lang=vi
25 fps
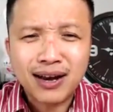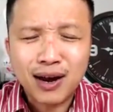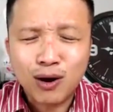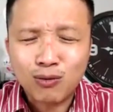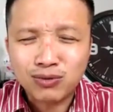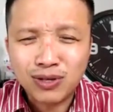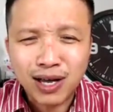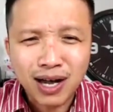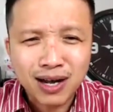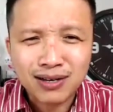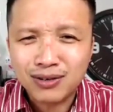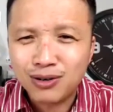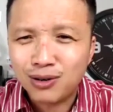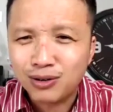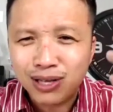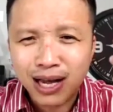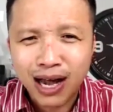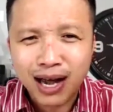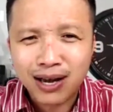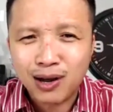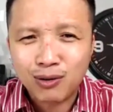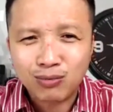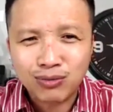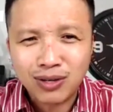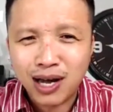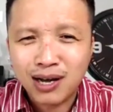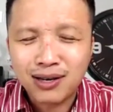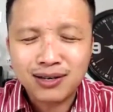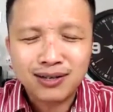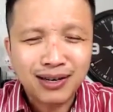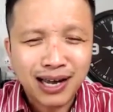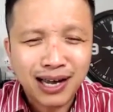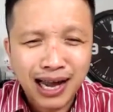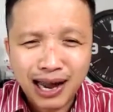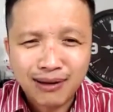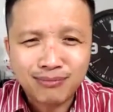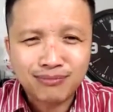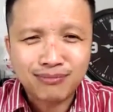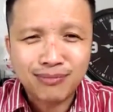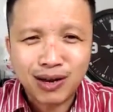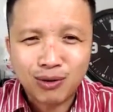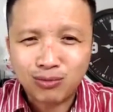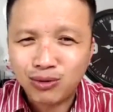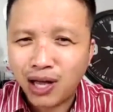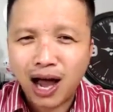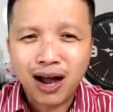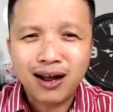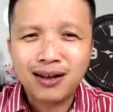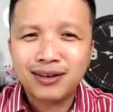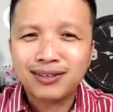ta độc thân cô ta độc thân để
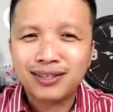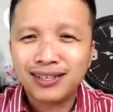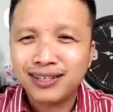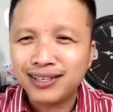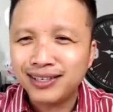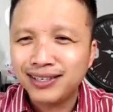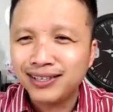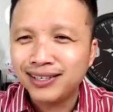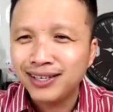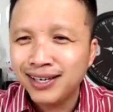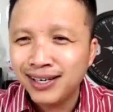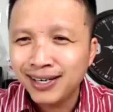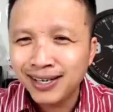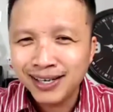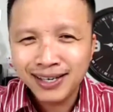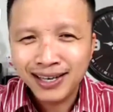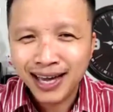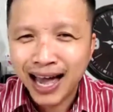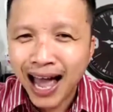em độc thân thì